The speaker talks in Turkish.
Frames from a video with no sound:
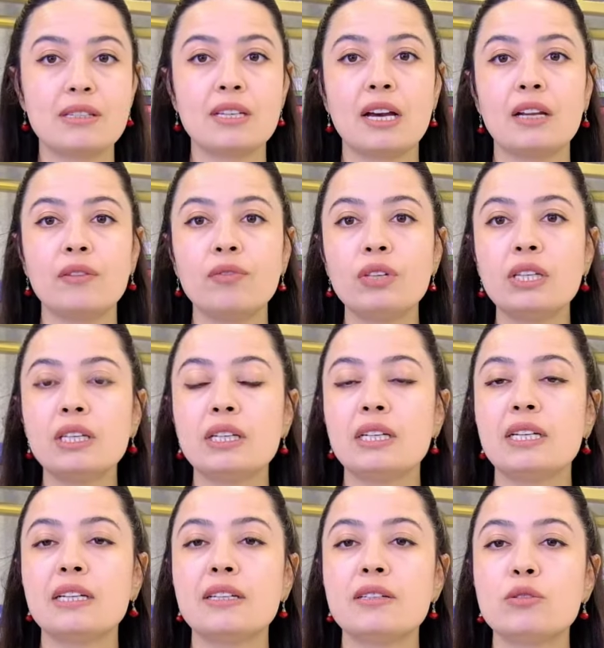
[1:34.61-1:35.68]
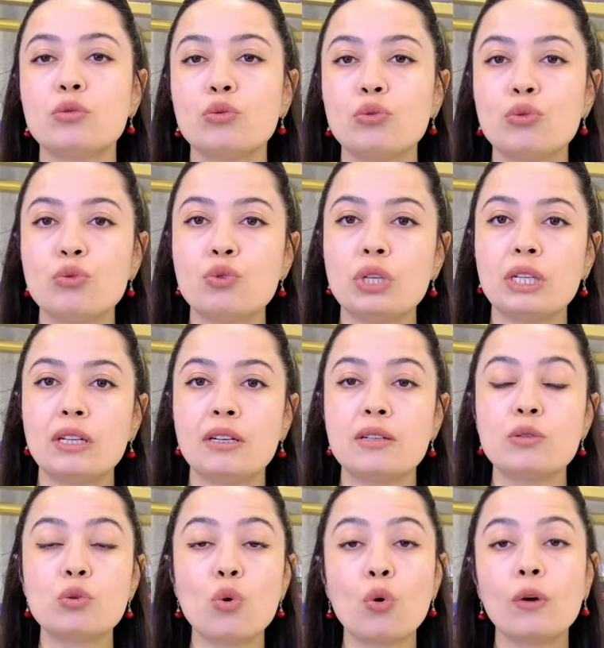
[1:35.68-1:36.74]
Yani fikirleriniz,
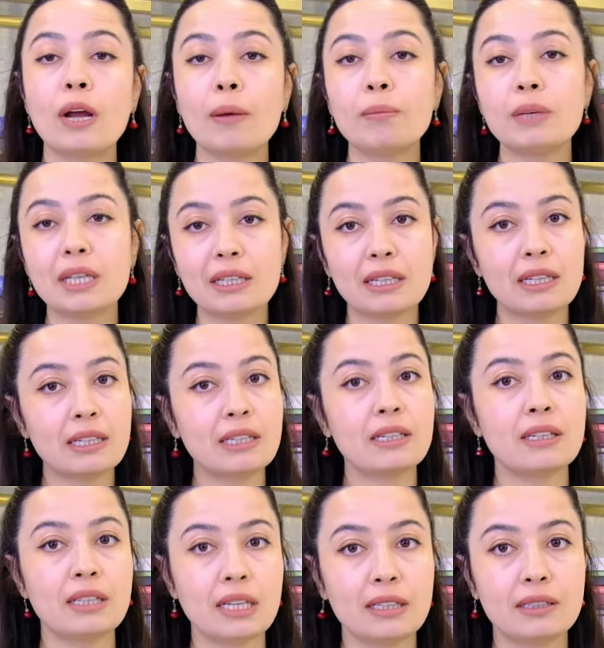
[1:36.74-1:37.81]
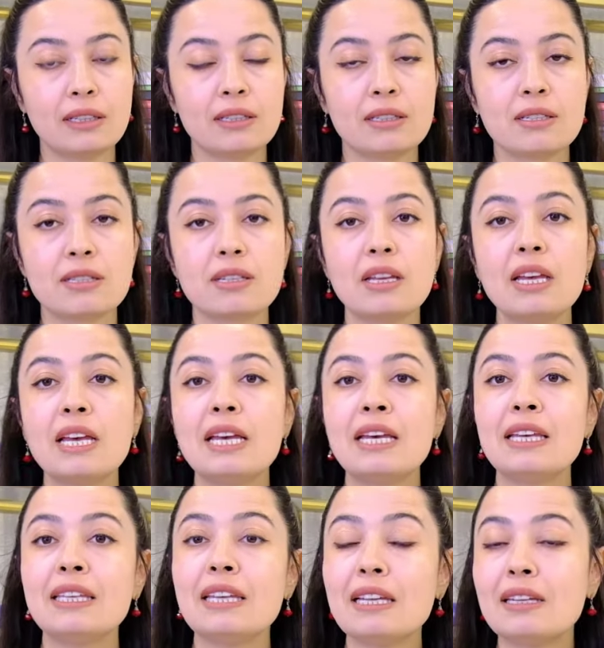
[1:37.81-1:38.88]
düşünceleriniz, öğrenmekle ilgili niyetlerinizde
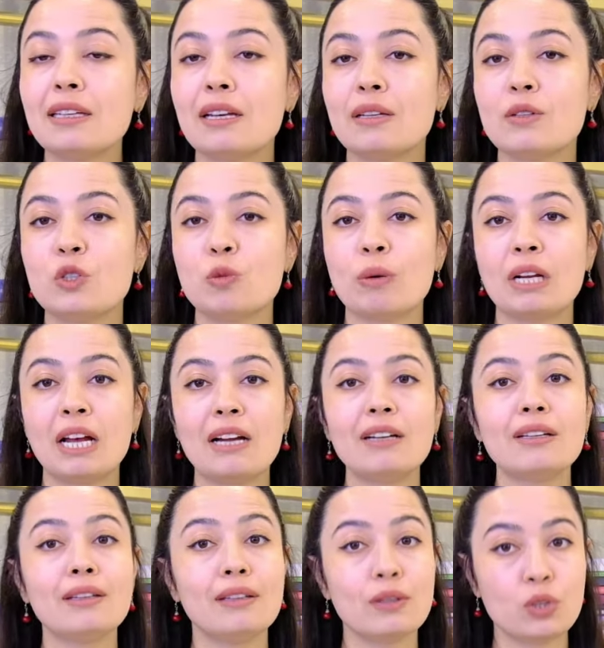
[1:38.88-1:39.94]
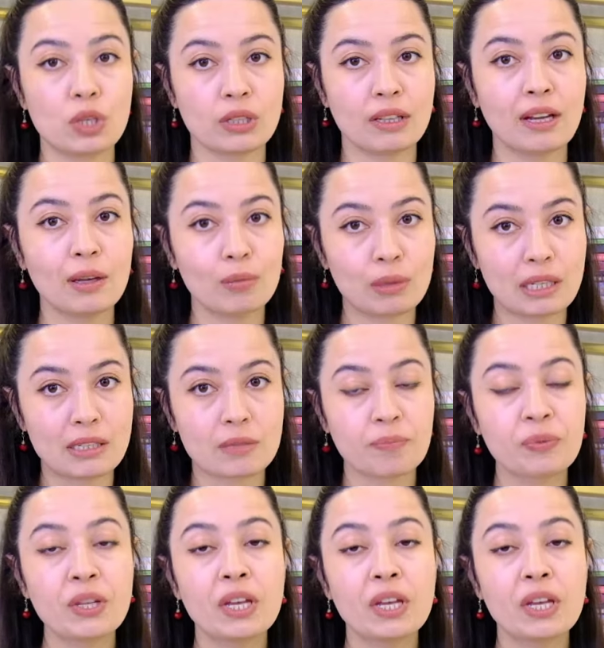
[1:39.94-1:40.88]
yeni gelişmeler yaşanabilir.